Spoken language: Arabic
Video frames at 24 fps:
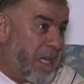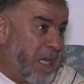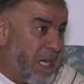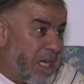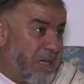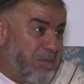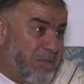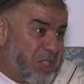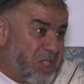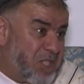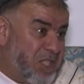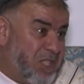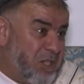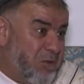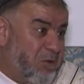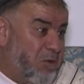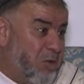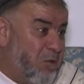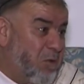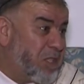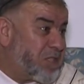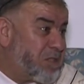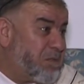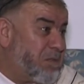راه مسني
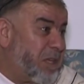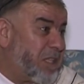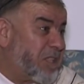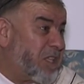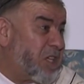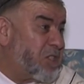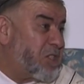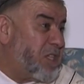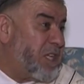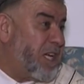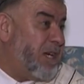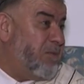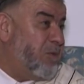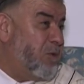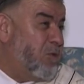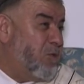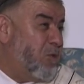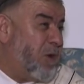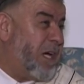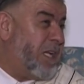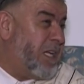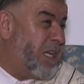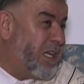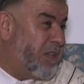وهو 17 عام
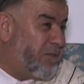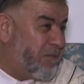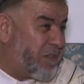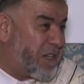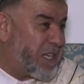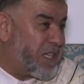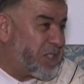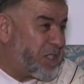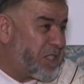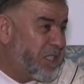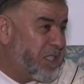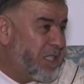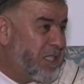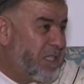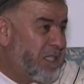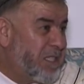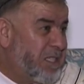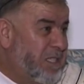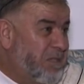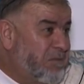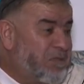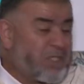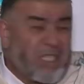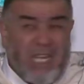وهو على الفراش
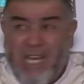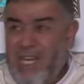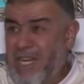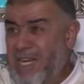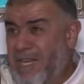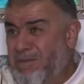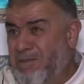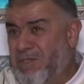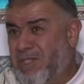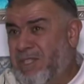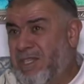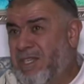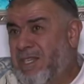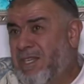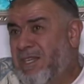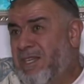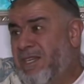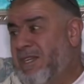بصح اللمس